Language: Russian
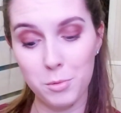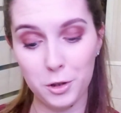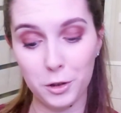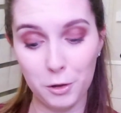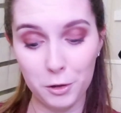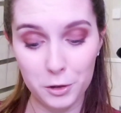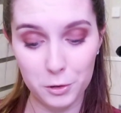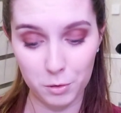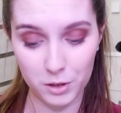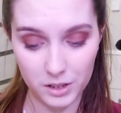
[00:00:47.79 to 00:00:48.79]
международный
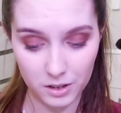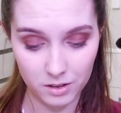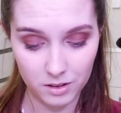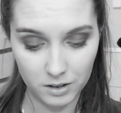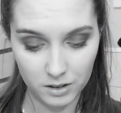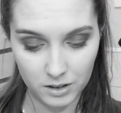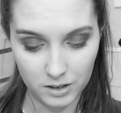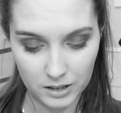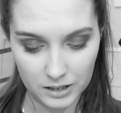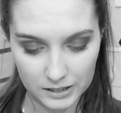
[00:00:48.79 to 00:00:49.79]
турнир...
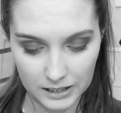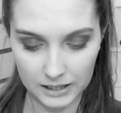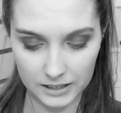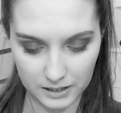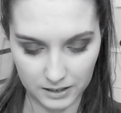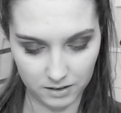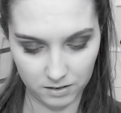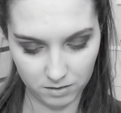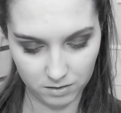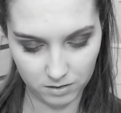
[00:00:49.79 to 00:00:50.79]
Так, нет,
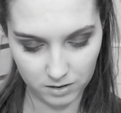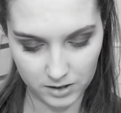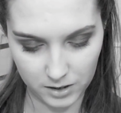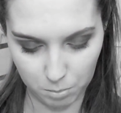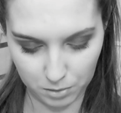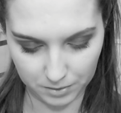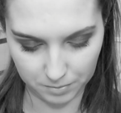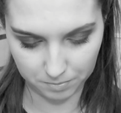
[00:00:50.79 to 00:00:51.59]
стопы.